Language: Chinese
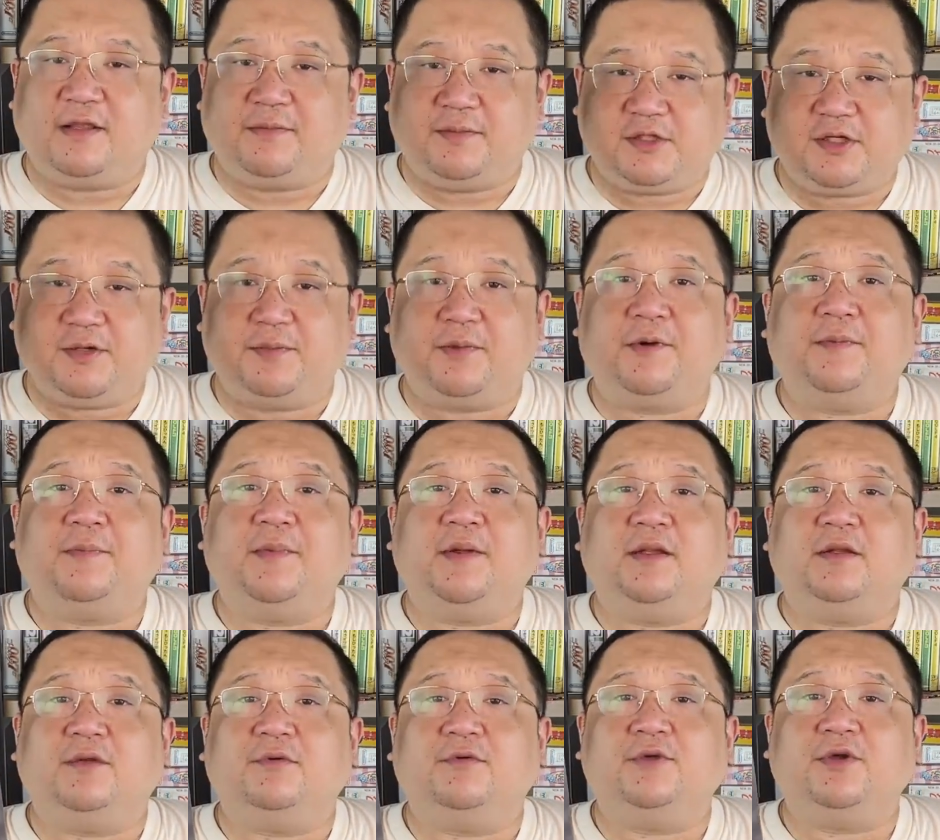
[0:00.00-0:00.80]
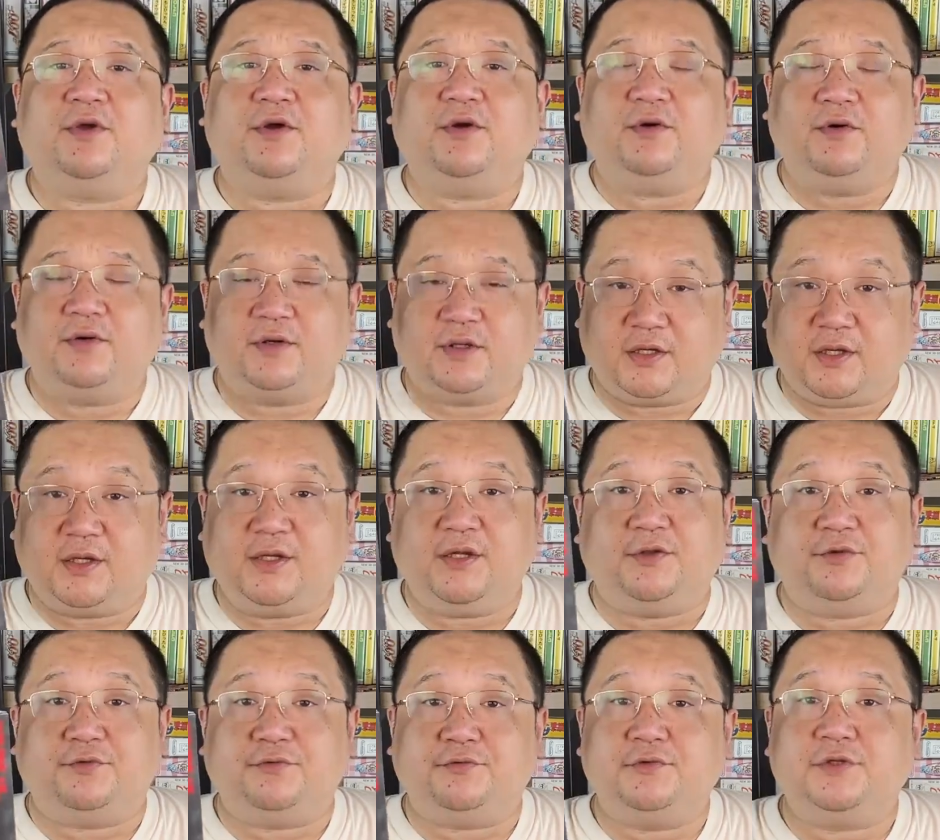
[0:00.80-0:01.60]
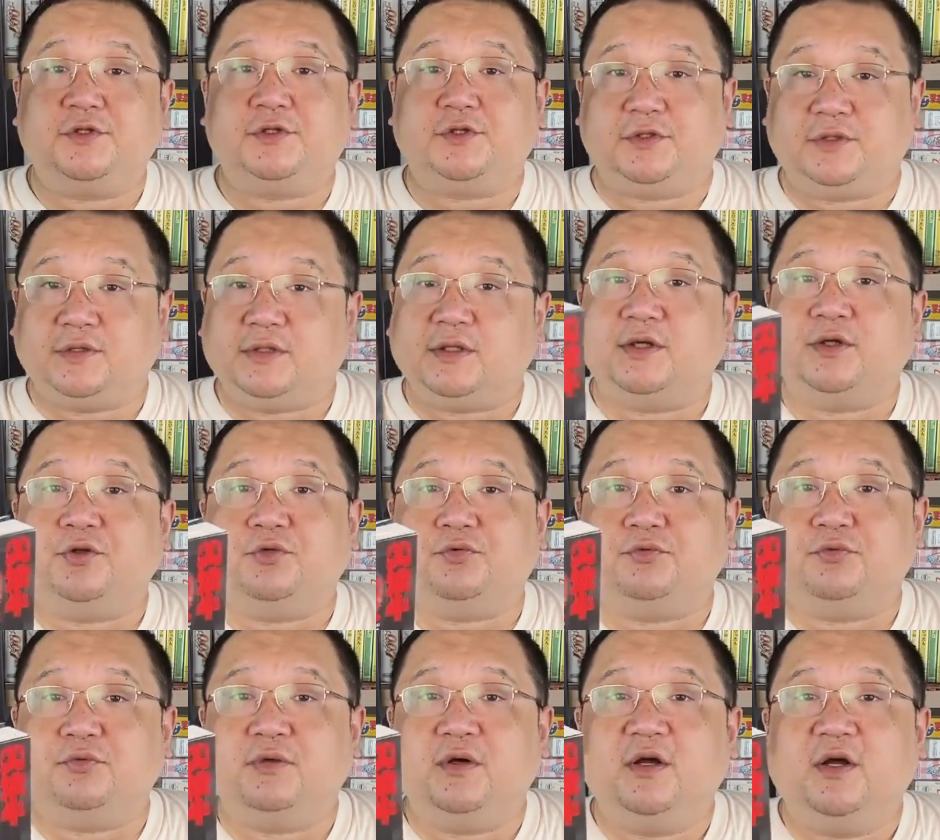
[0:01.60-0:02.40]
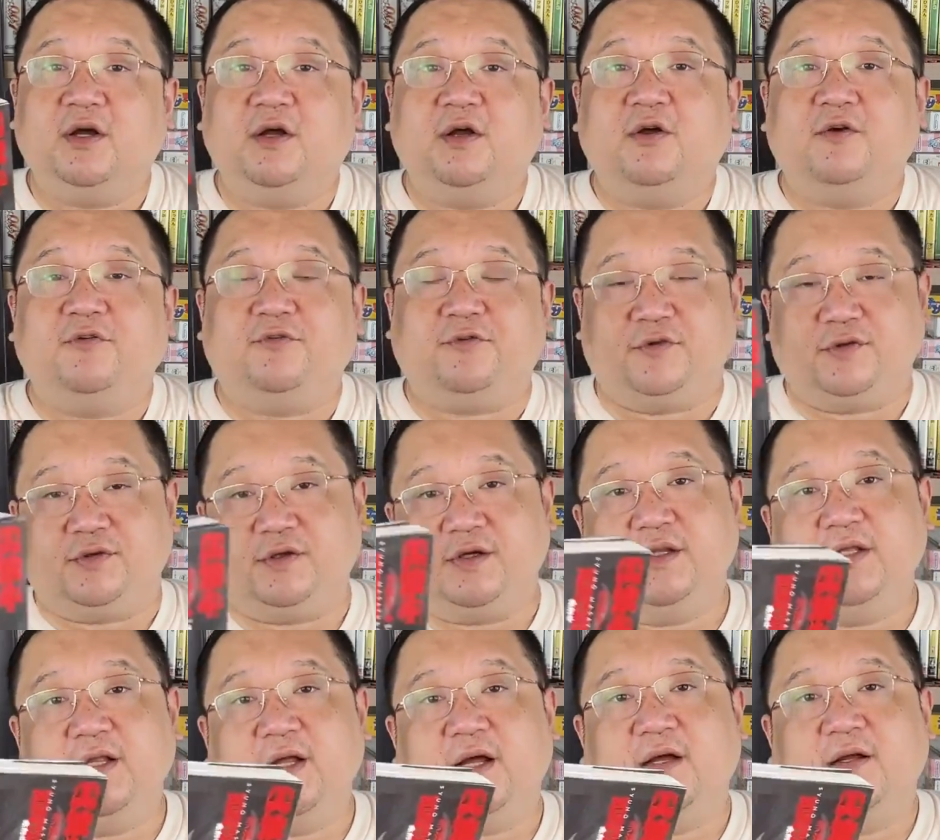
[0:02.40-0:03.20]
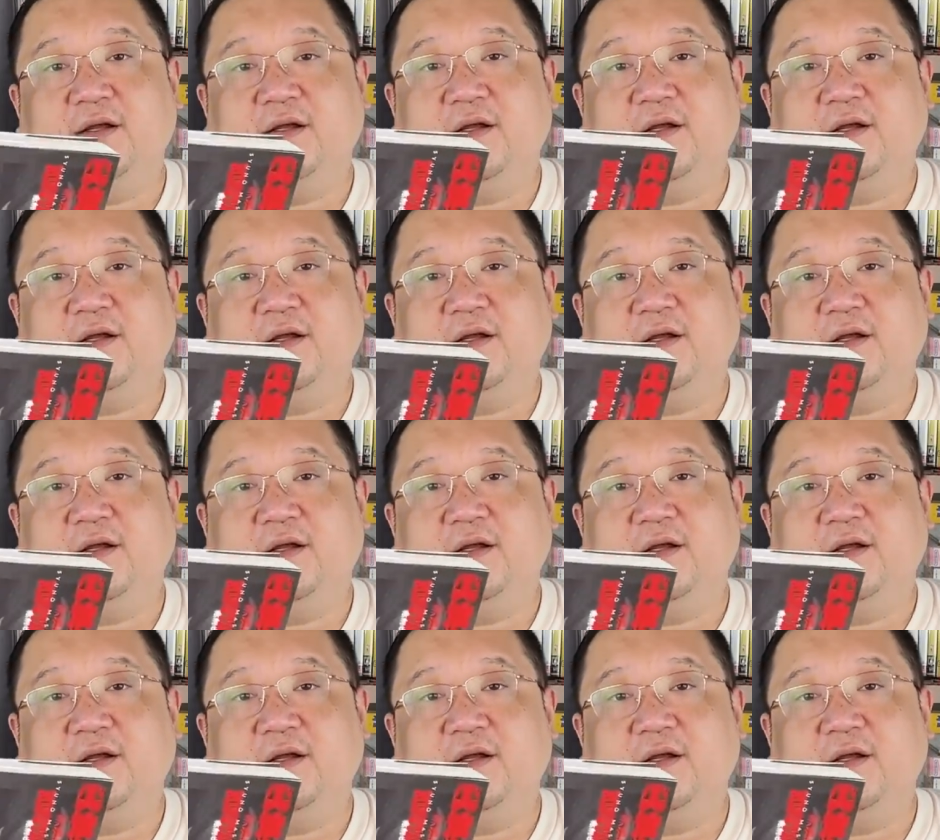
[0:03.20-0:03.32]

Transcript: 那么这本《美农牛》可以读，值得读。否则呢，